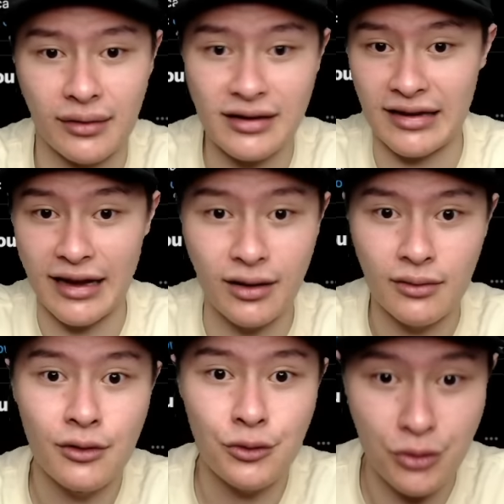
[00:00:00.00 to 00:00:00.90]
他才
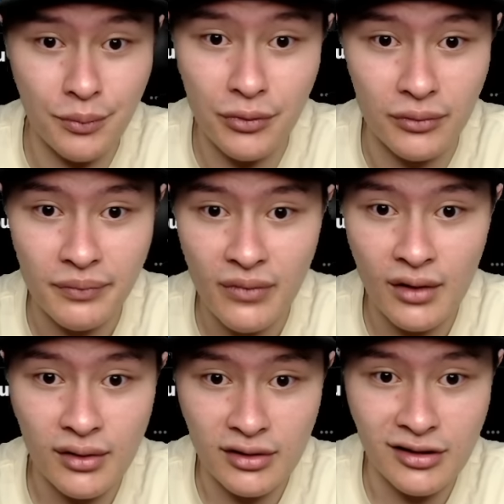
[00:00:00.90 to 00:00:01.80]
要宣布
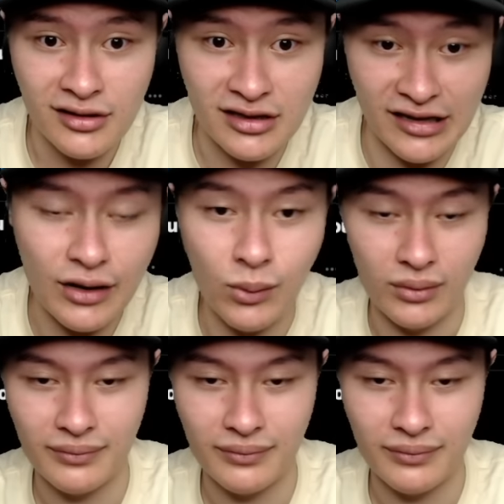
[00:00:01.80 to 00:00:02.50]
结果。